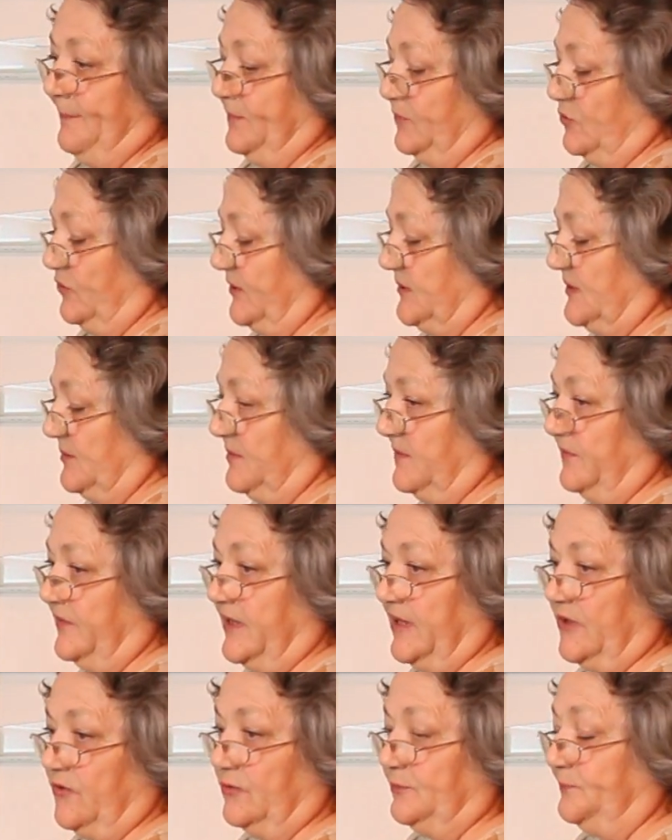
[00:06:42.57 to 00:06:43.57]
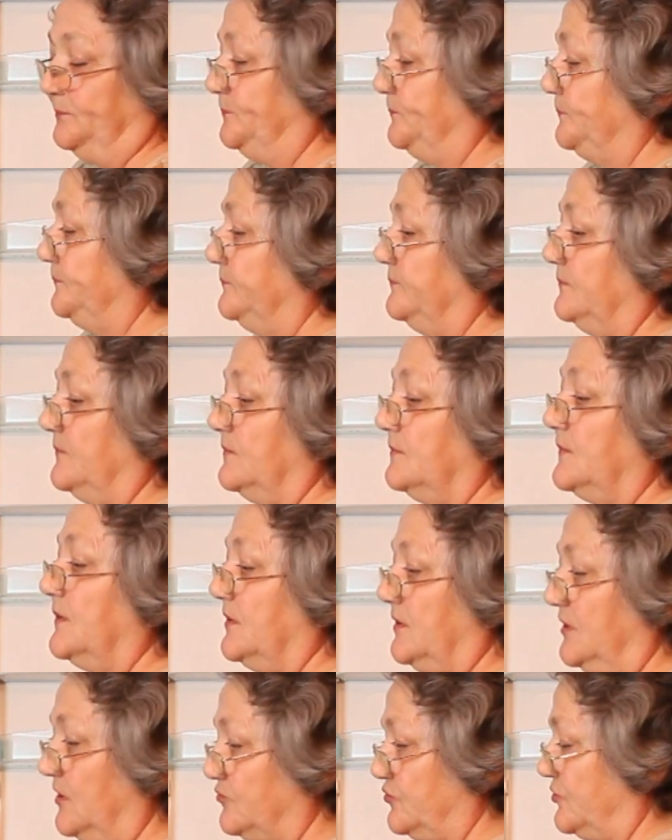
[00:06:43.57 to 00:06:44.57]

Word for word: Туда добавляю, я